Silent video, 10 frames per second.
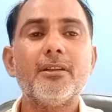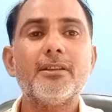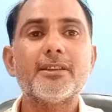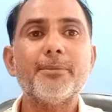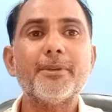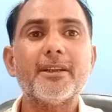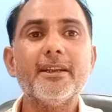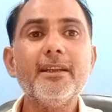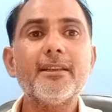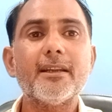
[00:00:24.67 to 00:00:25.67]
स्किप
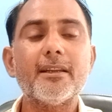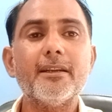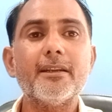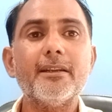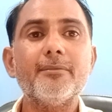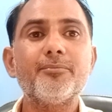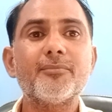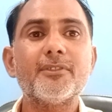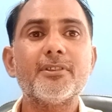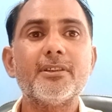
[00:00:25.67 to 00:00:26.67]
करके ना देखें
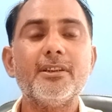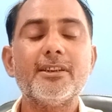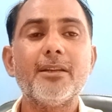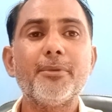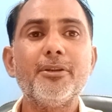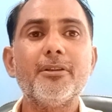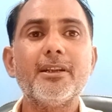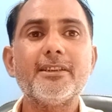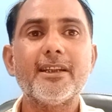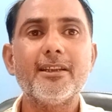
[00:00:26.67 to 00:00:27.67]
किसान भाइयों
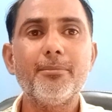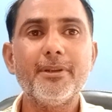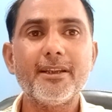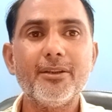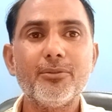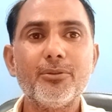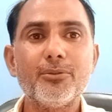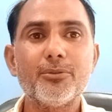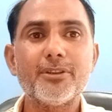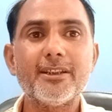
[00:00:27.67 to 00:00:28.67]
अगर चैनल पर नए हो
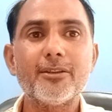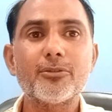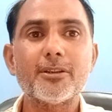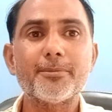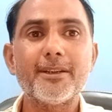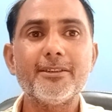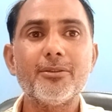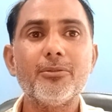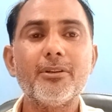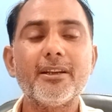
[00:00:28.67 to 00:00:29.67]
तो चैनल को सब्सक्राइब
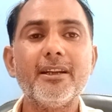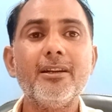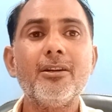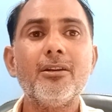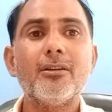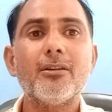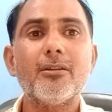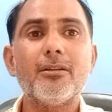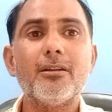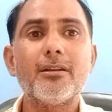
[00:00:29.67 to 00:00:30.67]
जरूर करें
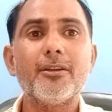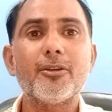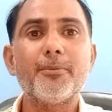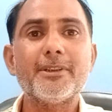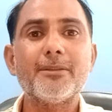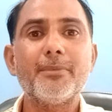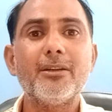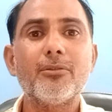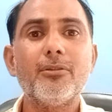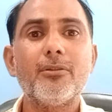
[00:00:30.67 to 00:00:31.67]
और नोटिफिकेशन
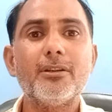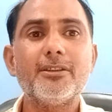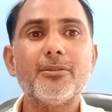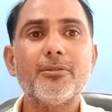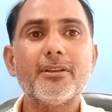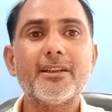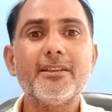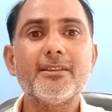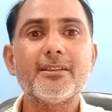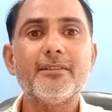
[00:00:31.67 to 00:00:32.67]
बेल को ऑन जरूर करें
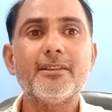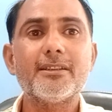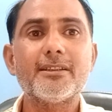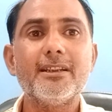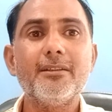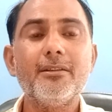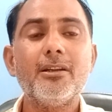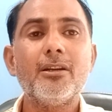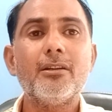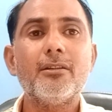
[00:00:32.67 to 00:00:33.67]
जिसकी वजह से
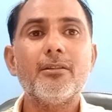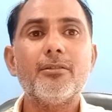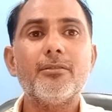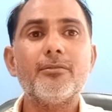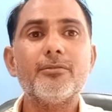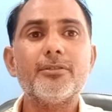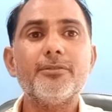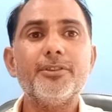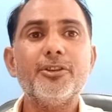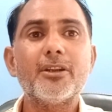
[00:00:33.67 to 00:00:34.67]

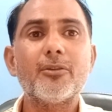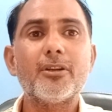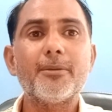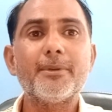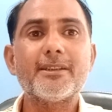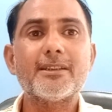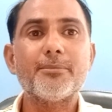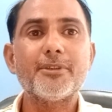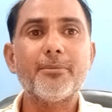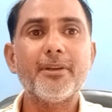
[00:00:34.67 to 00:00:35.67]
वीडियो का नोटिफिकेशन
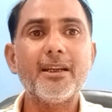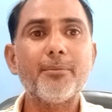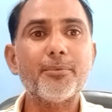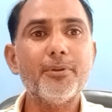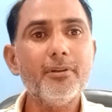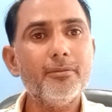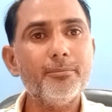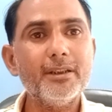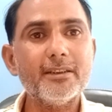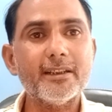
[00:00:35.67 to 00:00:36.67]
सबसे पहले आपको
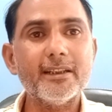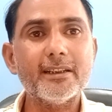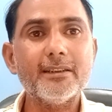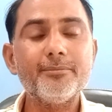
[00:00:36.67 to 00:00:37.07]
मिल जाएगा